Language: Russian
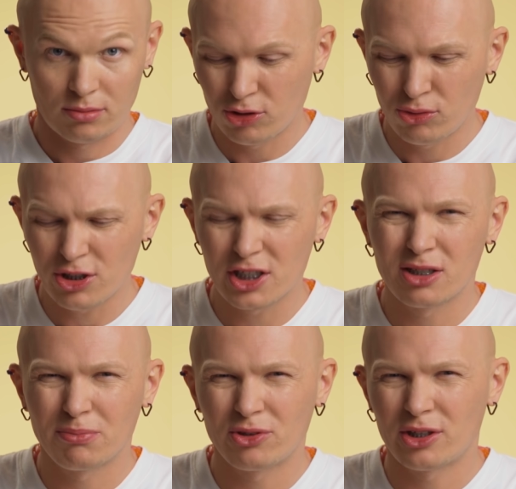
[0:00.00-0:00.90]
Ну, не хуже,
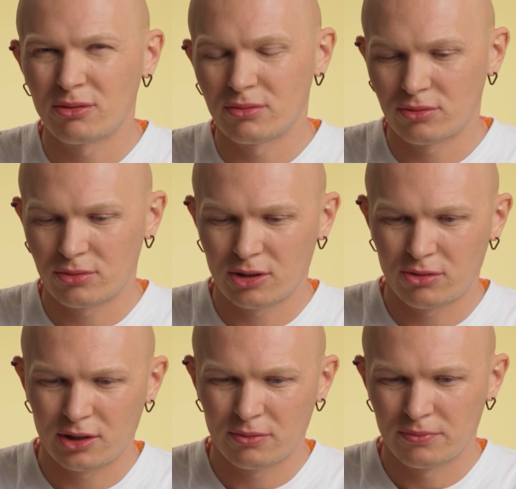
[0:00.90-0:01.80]
типа он как ну,
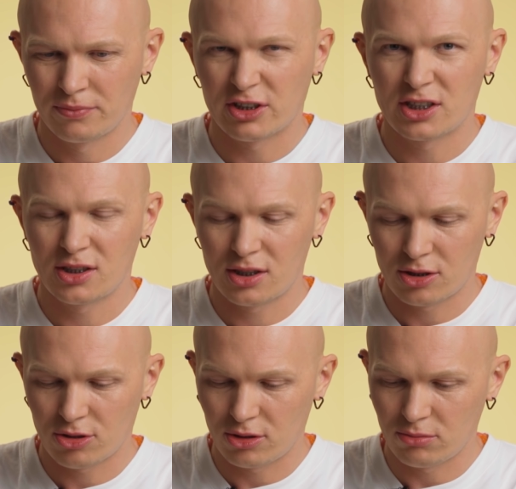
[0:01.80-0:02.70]
такой
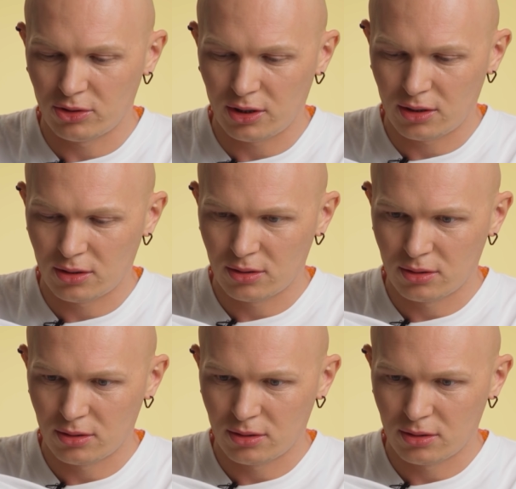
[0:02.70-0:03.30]
ворсистый, что ли, более.